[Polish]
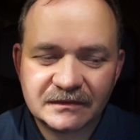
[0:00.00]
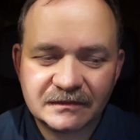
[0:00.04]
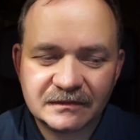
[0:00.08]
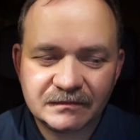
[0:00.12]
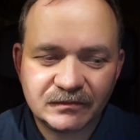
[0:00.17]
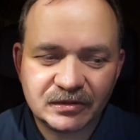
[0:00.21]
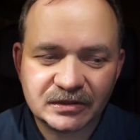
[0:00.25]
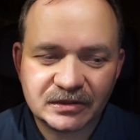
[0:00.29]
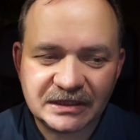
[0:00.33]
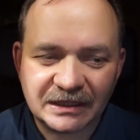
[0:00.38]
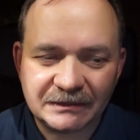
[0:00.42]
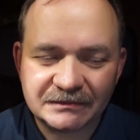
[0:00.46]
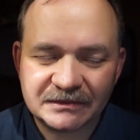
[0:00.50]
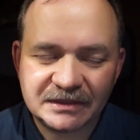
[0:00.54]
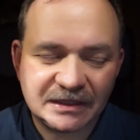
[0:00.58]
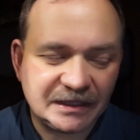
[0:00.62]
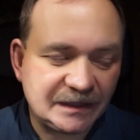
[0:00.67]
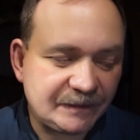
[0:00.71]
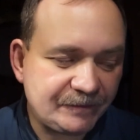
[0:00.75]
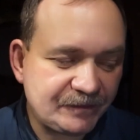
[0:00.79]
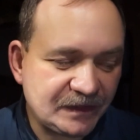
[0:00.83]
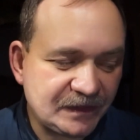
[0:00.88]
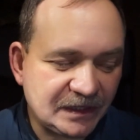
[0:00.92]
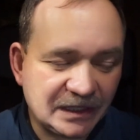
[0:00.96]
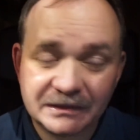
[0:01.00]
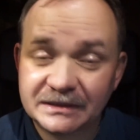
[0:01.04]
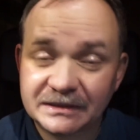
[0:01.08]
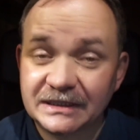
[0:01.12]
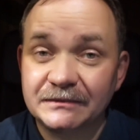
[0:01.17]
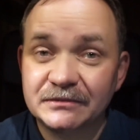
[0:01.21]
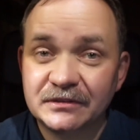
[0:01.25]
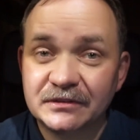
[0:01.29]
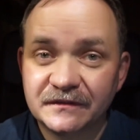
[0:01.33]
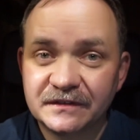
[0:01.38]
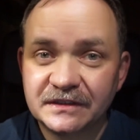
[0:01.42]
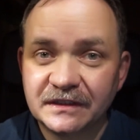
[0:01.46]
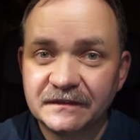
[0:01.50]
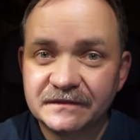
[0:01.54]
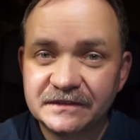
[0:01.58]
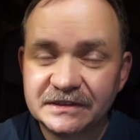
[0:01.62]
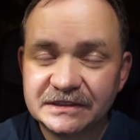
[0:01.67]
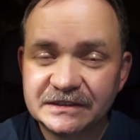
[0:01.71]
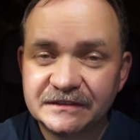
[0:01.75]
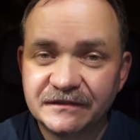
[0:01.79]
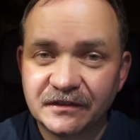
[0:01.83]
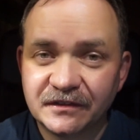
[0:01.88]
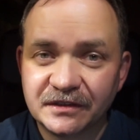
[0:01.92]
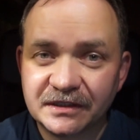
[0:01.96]
bo tamta, tamto
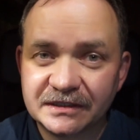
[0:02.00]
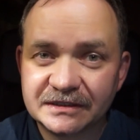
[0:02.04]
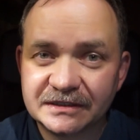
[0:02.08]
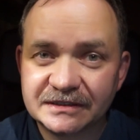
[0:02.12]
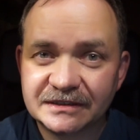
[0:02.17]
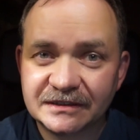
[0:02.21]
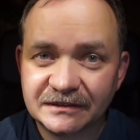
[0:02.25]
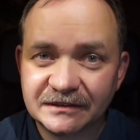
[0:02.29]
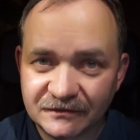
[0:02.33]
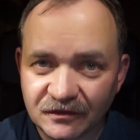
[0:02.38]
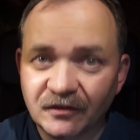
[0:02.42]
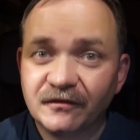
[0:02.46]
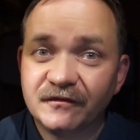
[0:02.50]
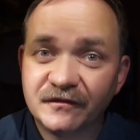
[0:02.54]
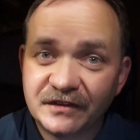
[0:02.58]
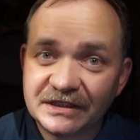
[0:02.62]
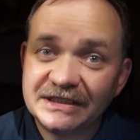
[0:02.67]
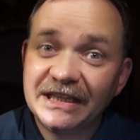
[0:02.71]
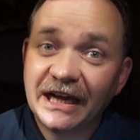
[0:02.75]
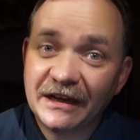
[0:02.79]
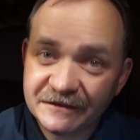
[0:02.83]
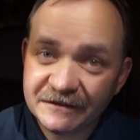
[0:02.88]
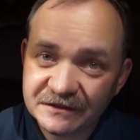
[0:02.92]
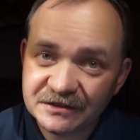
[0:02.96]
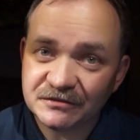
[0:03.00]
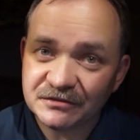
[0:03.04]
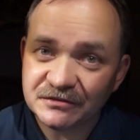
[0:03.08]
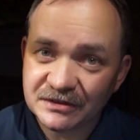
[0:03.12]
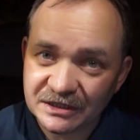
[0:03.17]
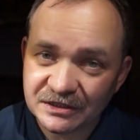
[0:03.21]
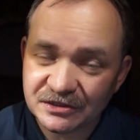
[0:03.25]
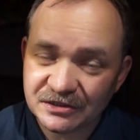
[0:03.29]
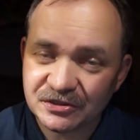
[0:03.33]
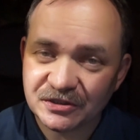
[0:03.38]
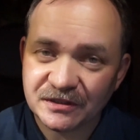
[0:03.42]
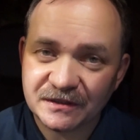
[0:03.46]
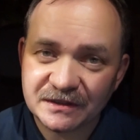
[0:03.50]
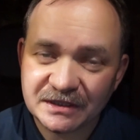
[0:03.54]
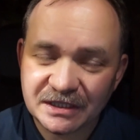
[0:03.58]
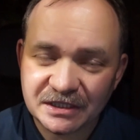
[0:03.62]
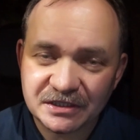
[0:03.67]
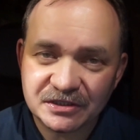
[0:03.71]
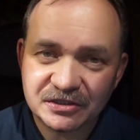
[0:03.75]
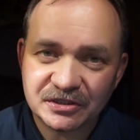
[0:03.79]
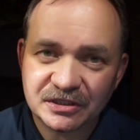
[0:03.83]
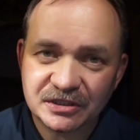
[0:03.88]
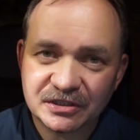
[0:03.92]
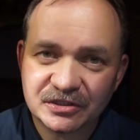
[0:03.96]
wydawnictwo jest no, wydawcą tejże,
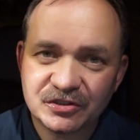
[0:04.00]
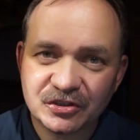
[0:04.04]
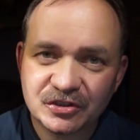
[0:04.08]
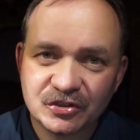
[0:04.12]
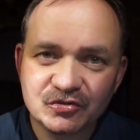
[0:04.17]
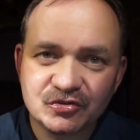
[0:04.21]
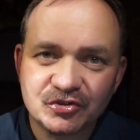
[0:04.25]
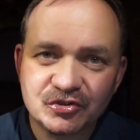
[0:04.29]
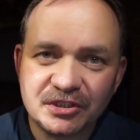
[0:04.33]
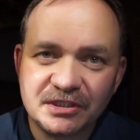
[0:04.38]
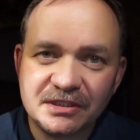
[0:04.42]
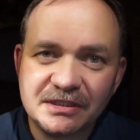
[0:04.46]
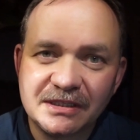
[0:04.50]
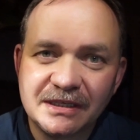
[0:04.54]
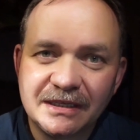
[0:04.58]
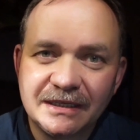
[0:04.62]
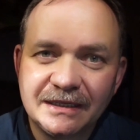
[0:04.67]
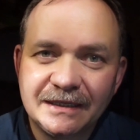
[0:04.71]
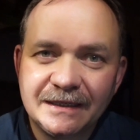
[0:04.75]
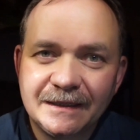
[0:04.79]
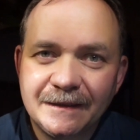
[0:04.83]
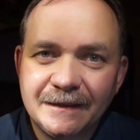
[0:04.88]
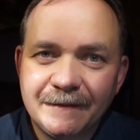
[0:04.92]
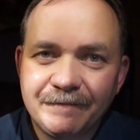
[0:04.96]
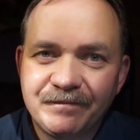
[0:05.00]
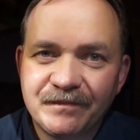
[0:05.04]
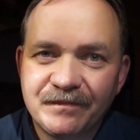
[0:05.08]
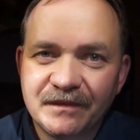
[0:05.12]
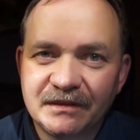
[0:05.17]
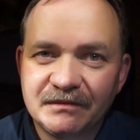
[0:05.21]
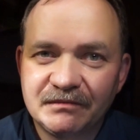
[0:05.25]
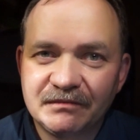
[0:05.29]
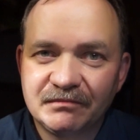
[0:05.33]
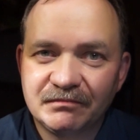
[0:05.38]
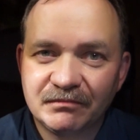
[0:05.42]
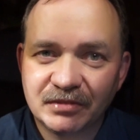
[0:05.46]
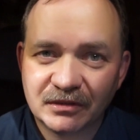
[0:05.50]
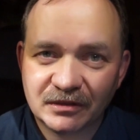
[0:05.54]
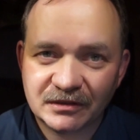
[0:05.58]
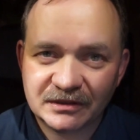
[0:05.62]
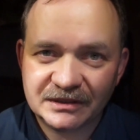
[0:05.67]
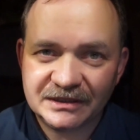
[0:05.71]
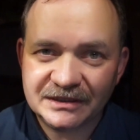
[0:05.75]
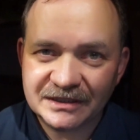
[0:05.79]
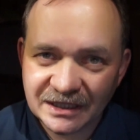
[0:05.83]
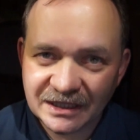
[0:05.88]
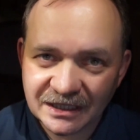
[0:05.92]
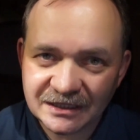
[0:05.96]
tejże książki
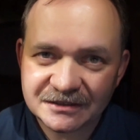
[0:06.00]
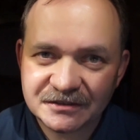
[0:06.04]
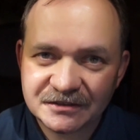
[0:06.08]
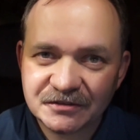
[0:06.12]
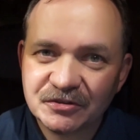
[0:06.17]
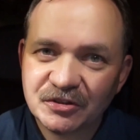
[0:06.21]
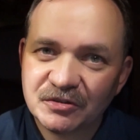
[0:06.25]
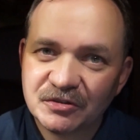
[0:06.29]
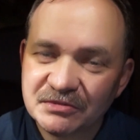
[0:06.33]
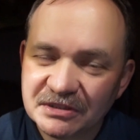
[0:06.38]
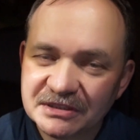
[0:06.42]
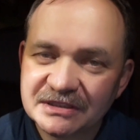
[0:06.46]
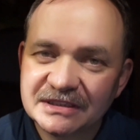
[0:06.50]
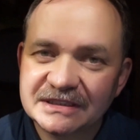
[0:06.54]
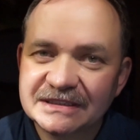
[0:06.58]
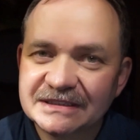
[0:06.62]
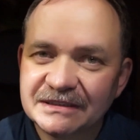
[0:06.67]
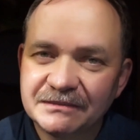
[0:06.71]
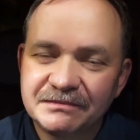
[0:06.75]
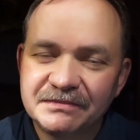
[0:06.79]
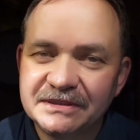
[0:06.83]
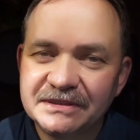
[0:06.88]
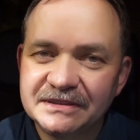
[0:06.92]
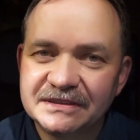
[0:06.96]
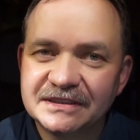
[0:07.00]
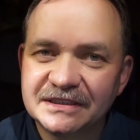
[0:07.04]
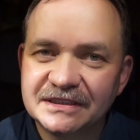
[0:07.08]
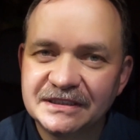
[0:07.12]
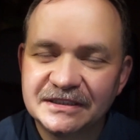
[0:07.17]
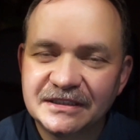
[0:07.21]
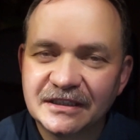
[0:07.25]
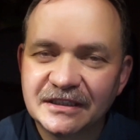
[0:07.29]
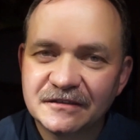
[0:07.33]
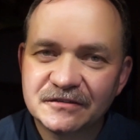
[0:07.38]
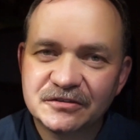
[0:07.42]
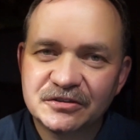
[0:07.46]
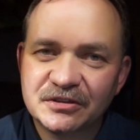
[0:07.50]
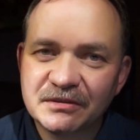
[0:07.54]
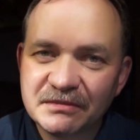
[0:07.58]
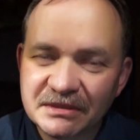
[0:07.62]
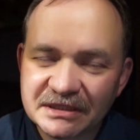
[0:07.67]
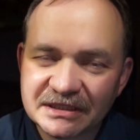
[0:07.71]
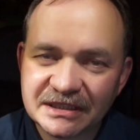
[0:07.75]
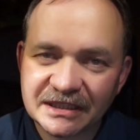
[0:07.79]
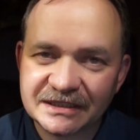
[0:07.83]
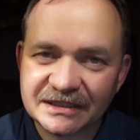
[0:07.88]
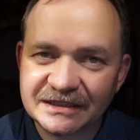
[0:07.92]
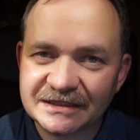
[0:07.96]
bo interesują mnie te zapiski, interesuje
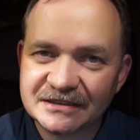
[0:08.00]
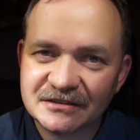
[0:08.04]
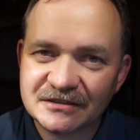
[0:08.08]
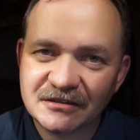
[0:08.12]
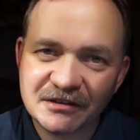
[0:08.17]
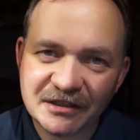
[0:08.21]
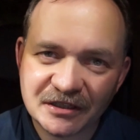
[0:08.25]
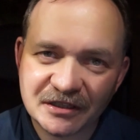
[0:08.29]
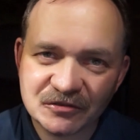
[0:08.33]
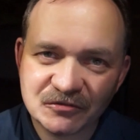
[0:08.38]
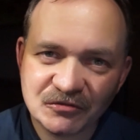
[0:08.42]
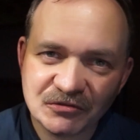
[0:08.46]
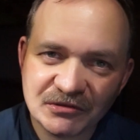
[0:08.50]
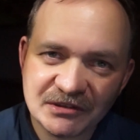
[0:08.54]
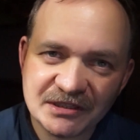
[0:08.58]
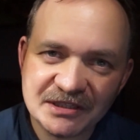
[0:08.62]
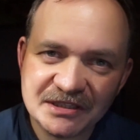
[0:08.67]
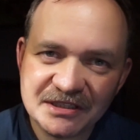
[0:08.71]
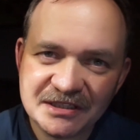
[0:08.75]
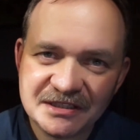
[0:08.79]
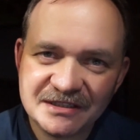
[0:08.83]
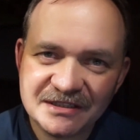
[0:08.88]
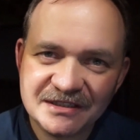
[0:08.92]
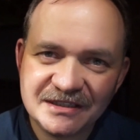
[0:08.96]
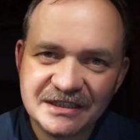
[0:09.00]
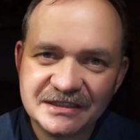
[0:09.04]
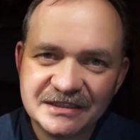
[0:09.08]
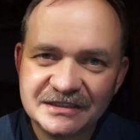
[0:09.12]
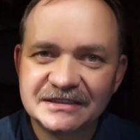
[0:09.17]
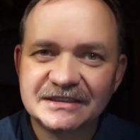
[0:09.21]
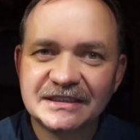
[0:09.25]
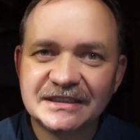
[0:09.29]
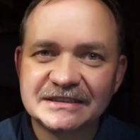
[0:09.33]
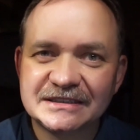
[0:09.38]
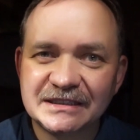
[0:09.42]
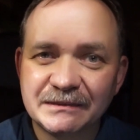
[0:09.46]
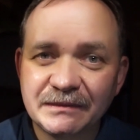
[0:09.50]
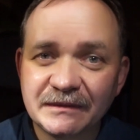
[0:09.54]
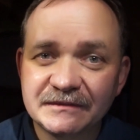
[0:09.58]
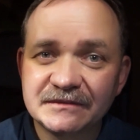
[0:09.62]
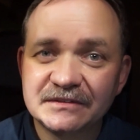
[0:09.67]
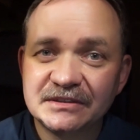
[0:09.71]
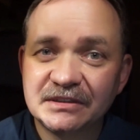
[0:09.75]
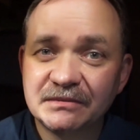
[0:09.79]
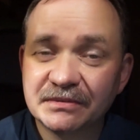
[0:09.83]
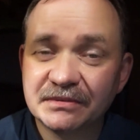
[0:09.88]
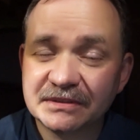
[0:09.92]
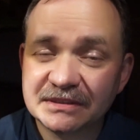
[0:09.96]
mnie ta historia, której nigdy tak
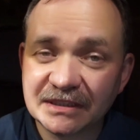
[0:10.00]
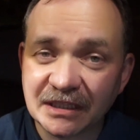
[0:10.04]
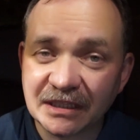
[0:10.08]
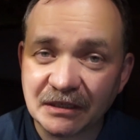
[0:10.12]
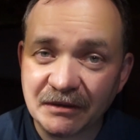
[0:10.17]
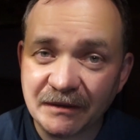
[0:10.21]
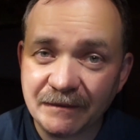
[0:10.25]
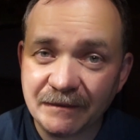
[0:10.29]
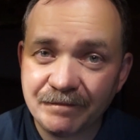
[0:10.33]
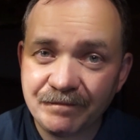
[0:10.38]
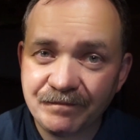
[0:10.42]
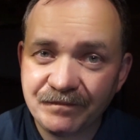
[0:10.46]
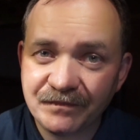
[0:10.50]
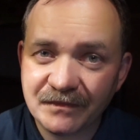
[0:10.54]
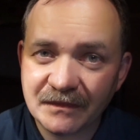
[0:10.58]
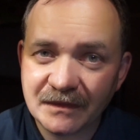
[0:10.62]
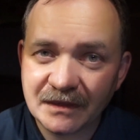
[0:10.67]
naprawdę nie poznałem.